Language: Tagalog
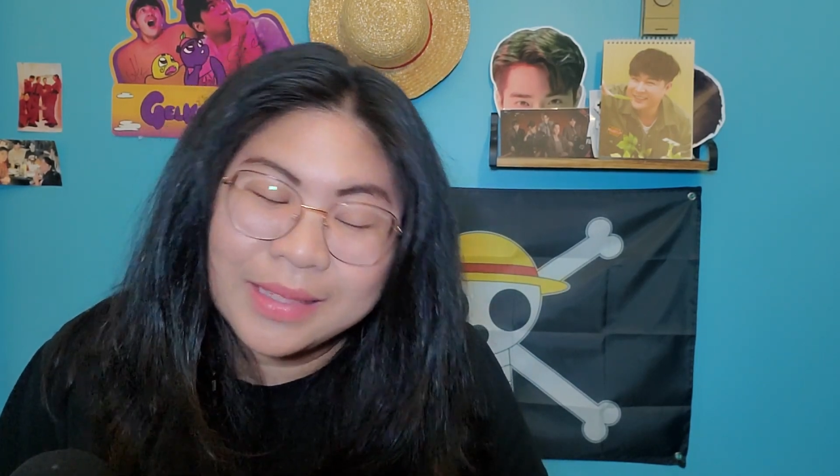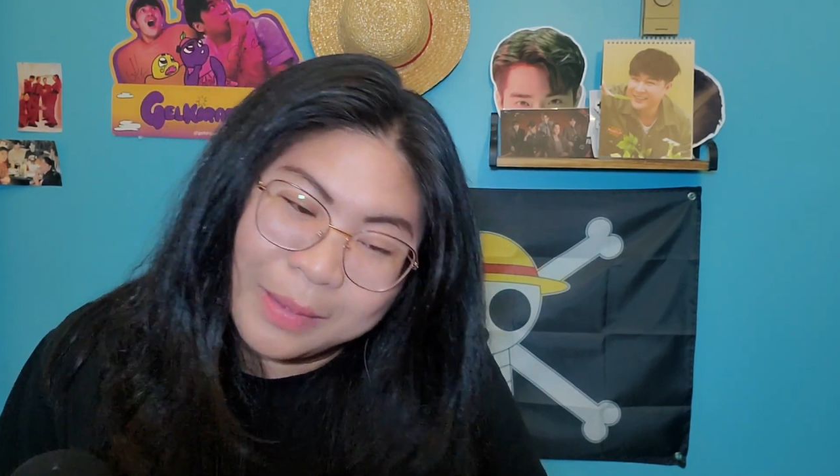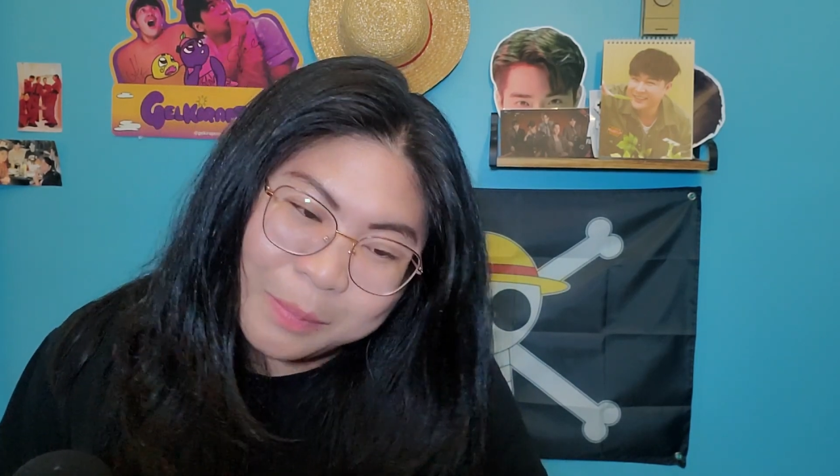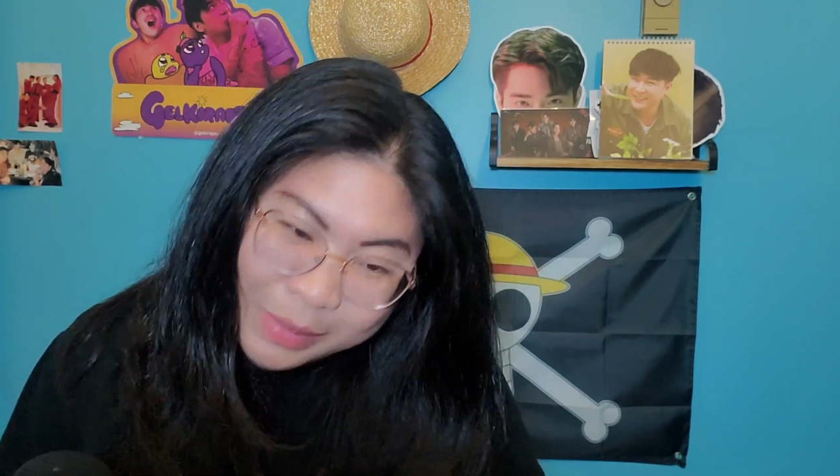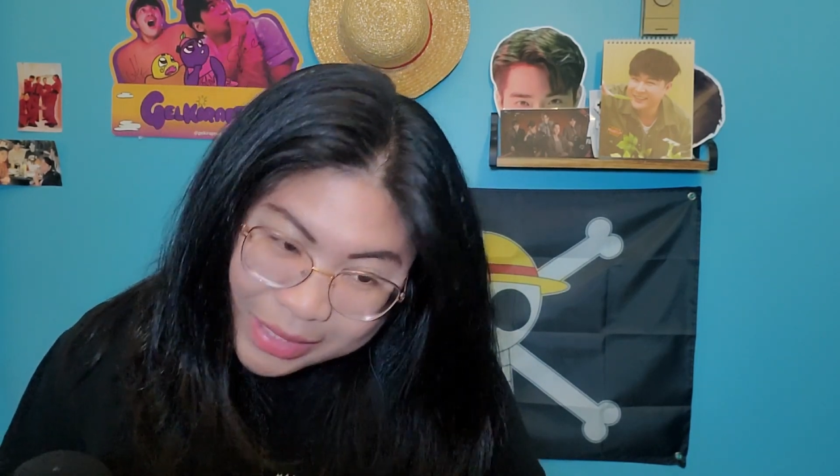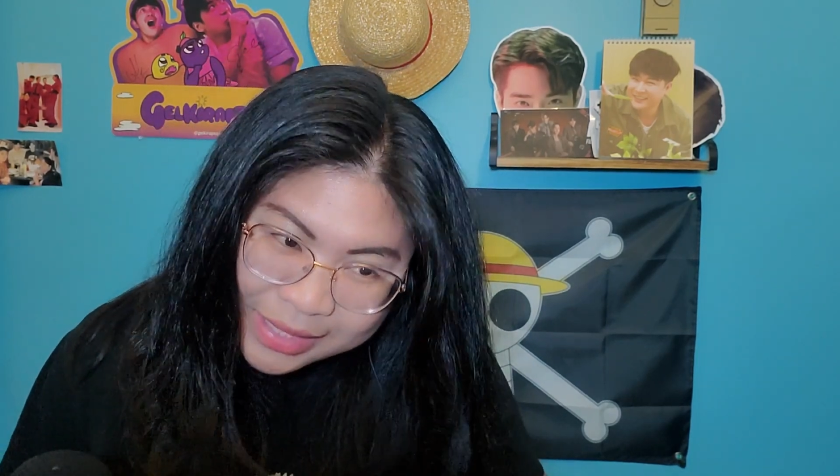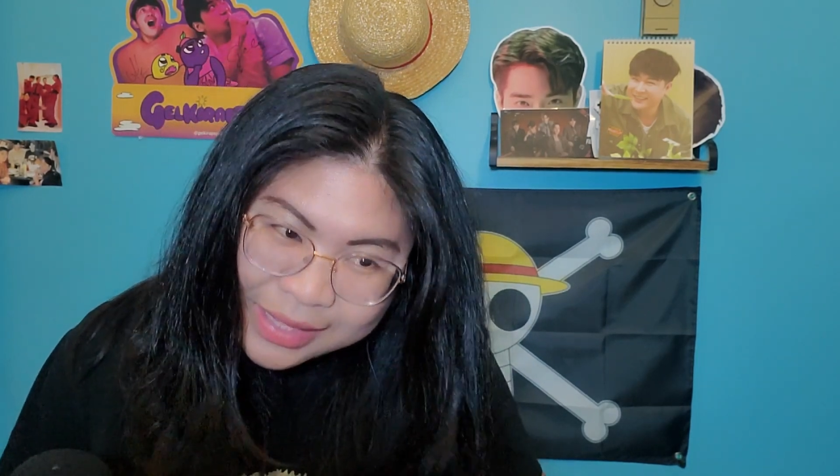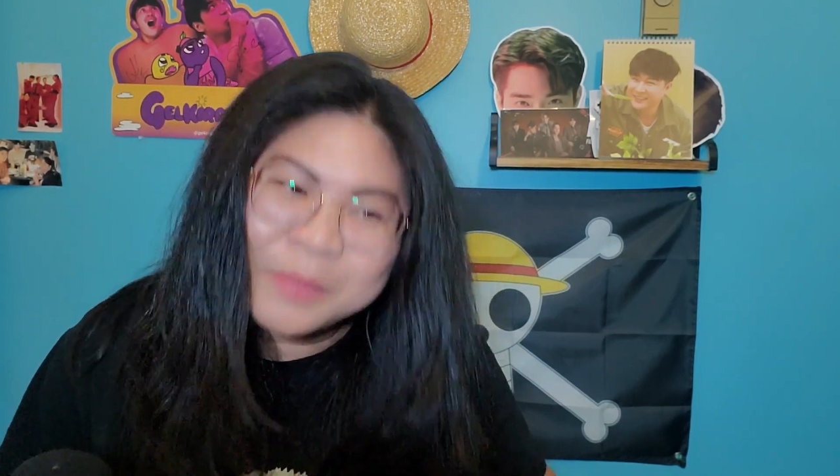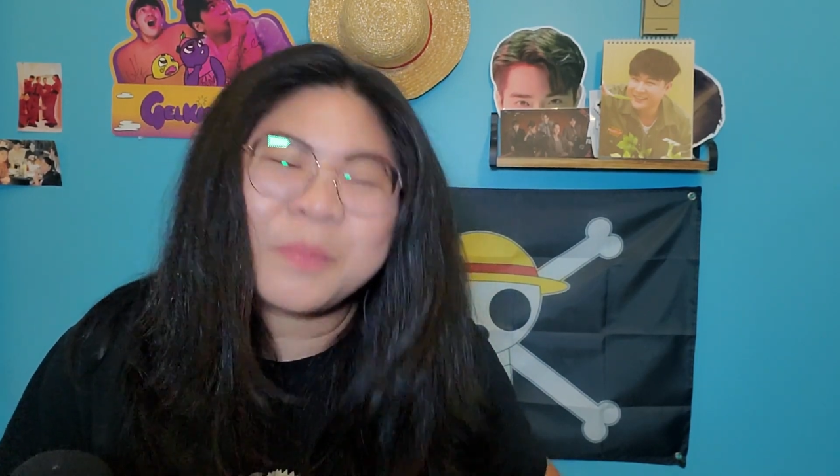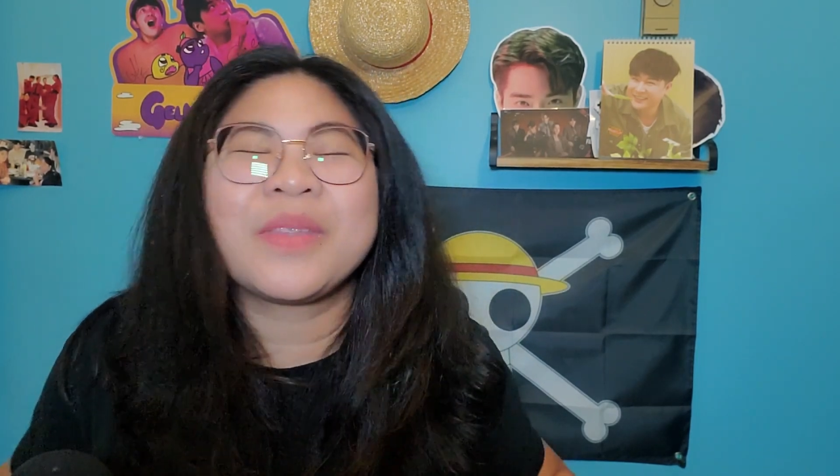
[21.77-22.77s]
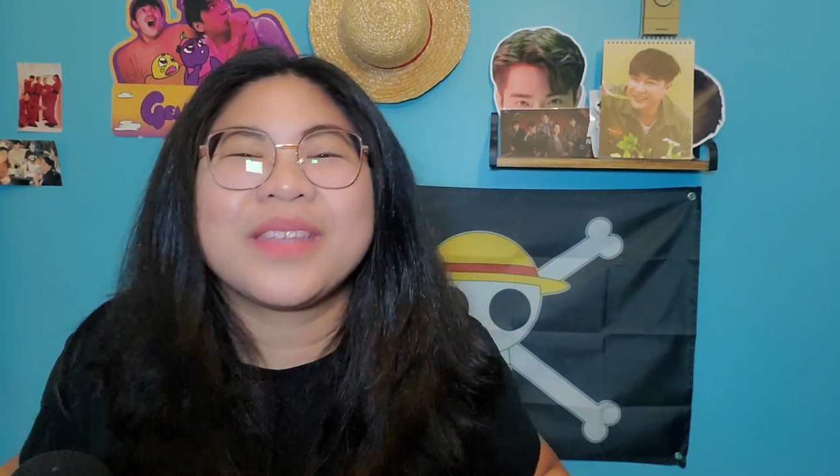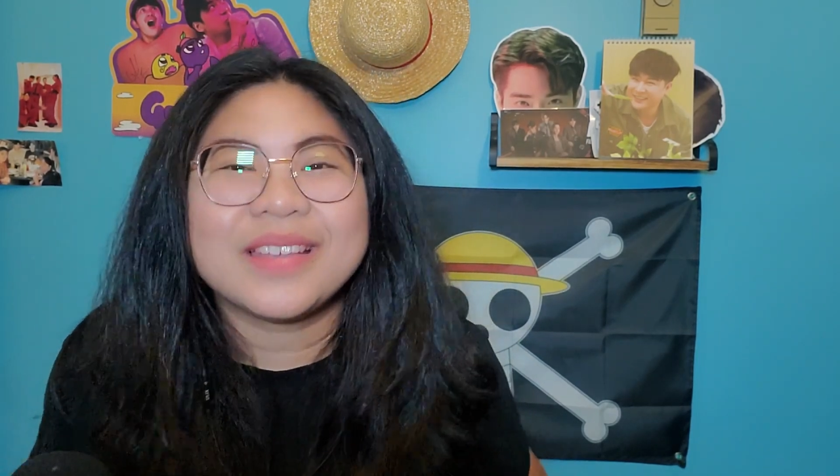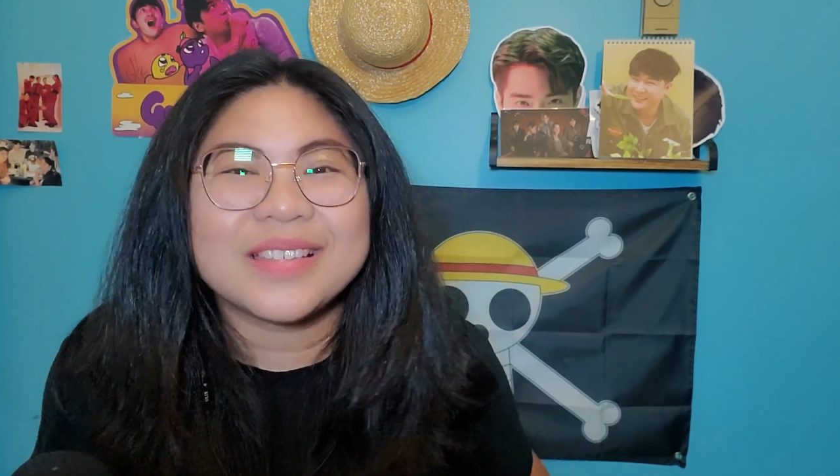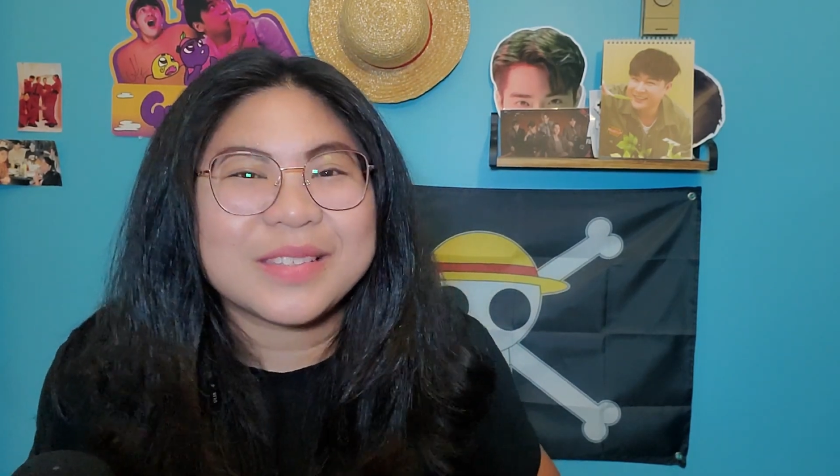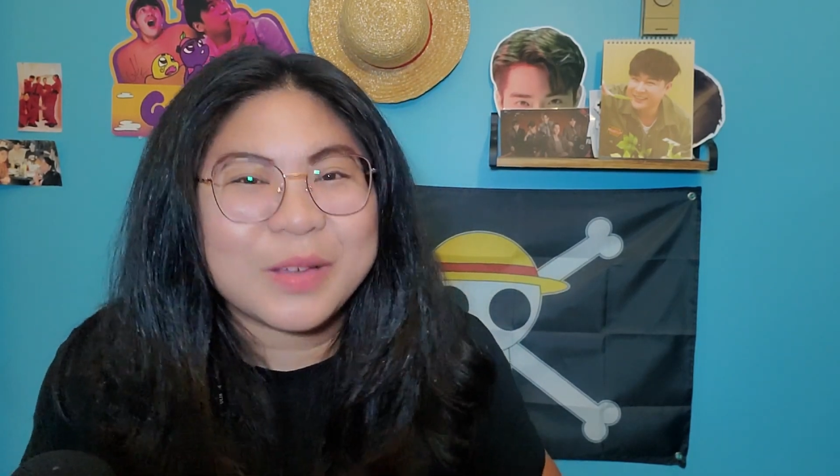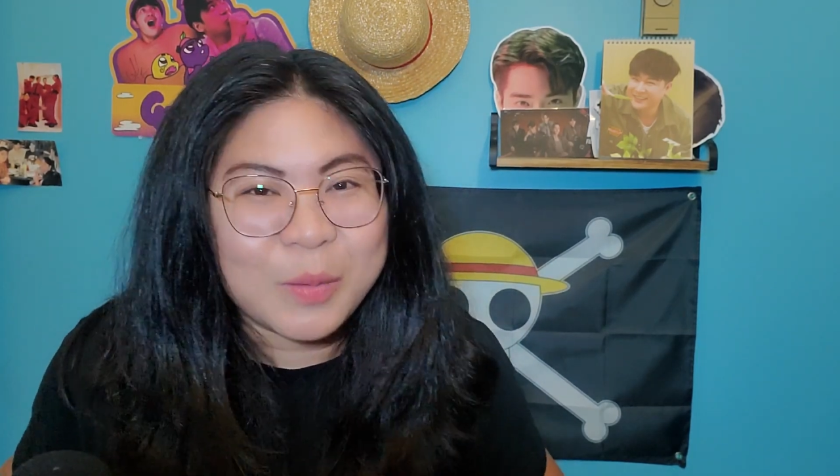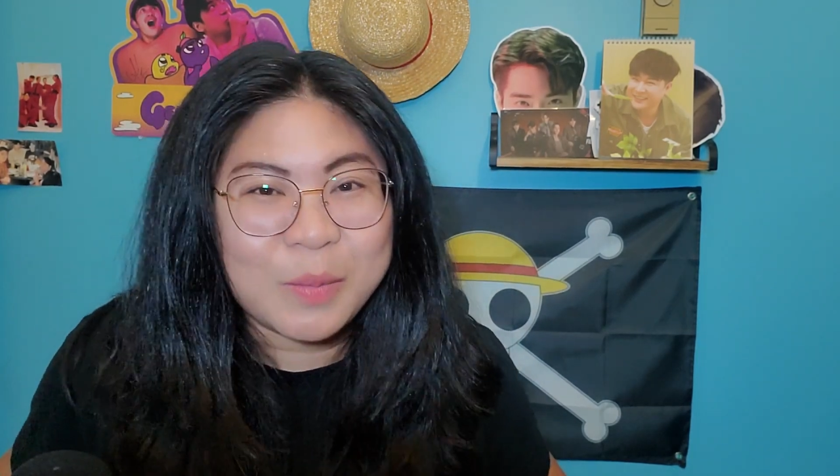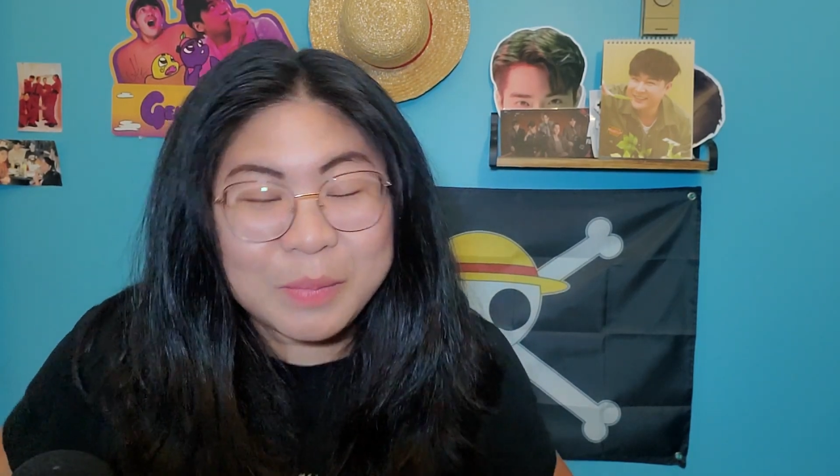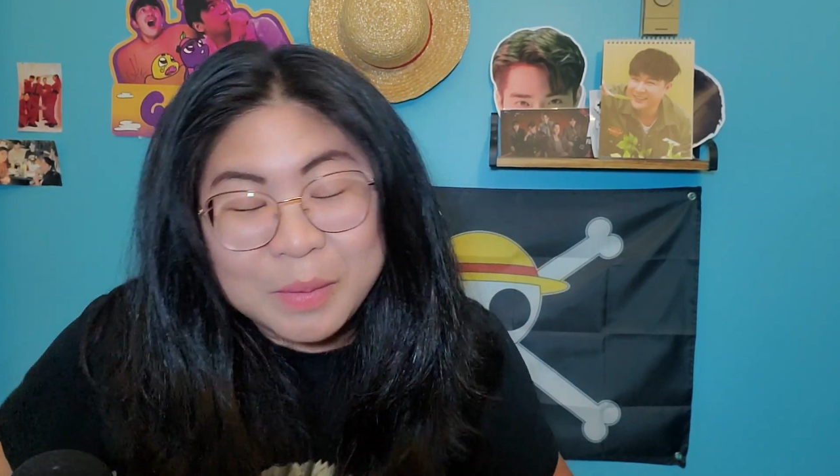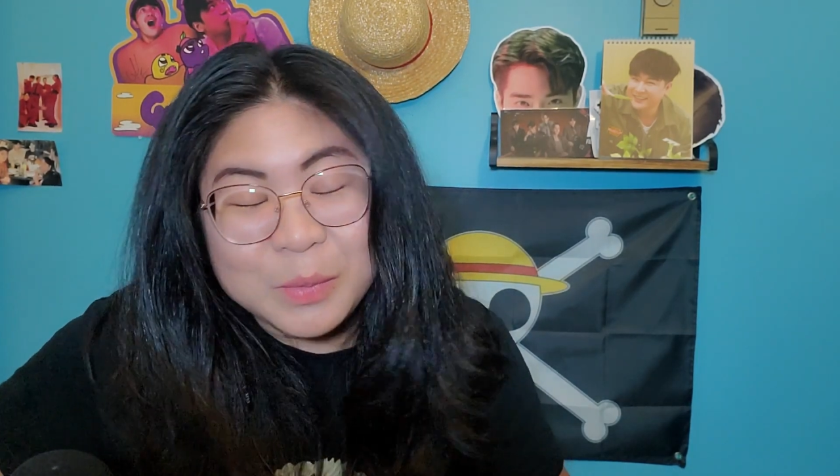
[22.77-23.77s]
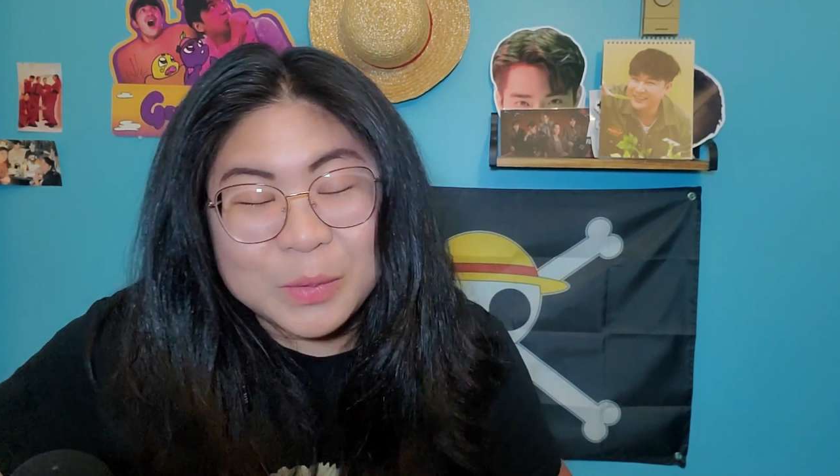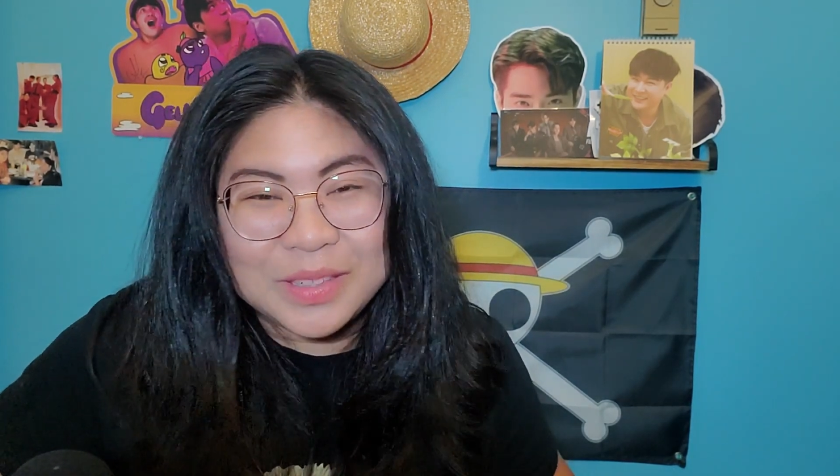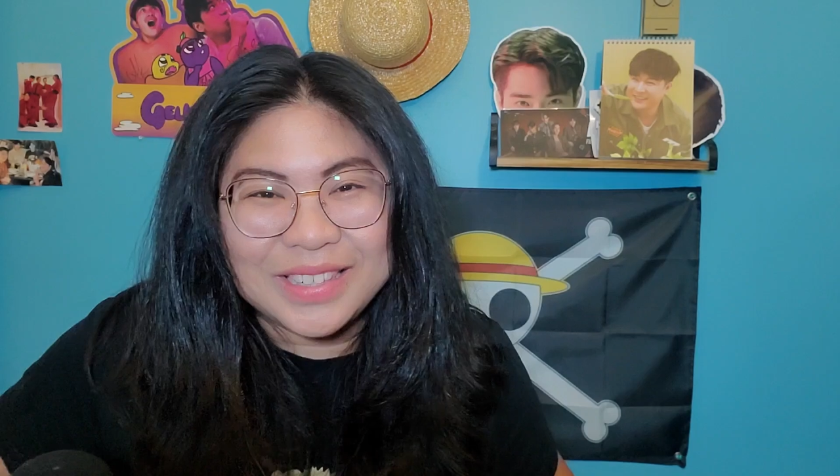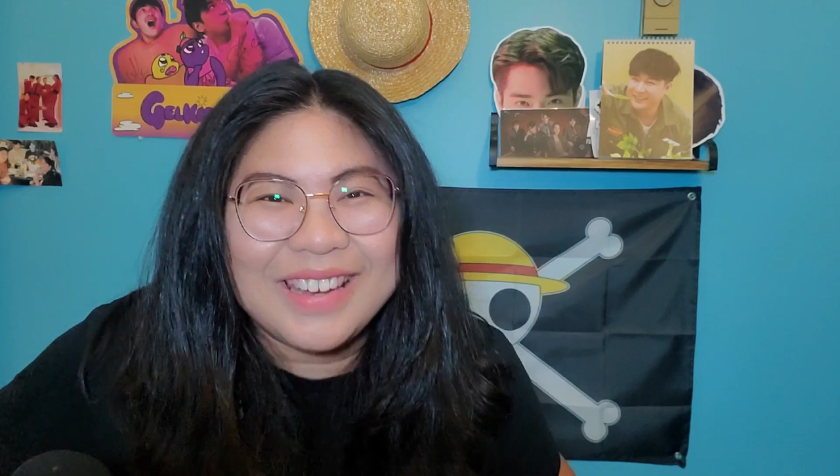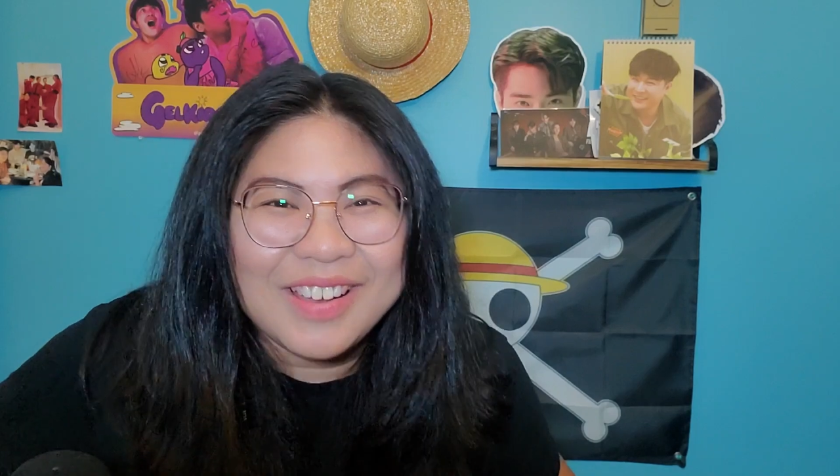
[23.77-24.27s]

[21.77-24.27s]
salapi. So, may pambudol na